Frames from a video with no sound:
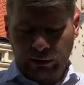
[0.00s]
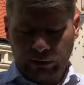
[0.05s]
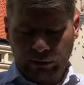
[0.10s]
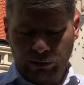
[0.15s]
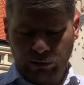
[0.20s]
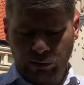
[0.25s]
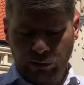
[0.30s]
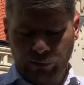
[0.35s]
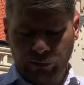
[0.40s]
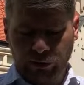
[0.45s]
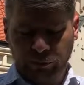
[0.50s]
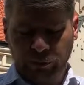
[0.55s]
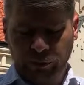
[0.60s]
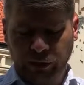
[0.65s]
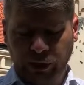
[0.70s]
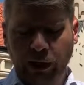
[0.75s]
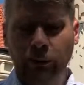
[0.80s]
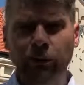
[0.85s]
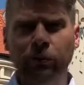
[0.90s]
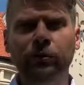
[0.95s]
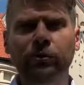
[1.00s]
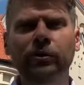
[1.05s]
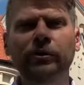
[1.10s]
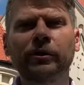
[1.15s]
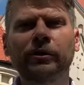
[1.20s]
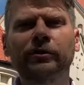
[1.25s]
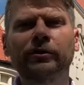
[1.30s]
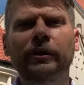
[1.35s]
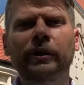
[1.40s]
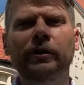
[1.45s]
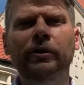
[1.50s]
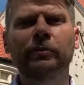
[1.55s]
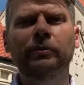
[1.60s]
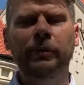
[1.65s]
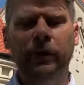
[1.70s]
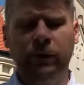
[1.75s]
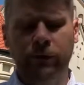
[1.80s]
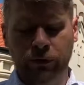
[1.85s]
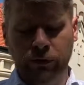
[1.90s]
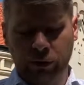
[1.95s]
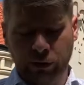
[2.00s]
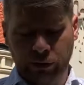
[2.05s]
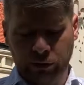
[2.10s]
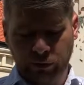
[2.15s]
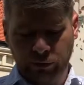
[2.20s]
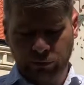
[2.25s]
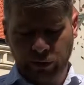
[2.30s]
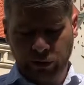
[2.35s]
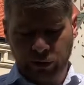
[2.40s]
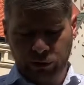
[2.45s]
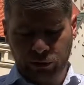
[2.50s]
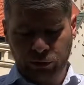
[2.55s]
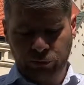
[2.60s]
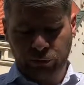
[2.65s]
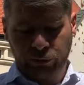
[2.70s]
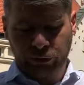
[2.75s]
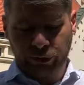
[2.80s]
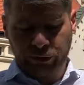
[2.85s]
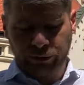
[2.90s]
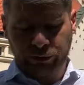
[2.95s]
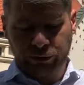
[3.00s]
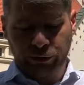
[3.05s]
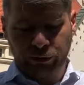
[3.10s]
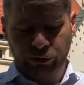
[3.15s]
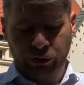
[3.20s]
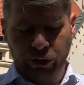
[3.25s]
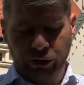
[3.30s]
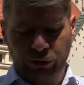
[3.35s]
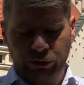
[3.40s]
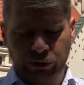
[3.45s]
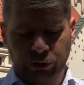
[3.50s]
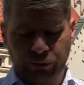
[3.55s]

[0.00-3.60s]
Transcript: Słowo z psalmu 31, wiersz 23.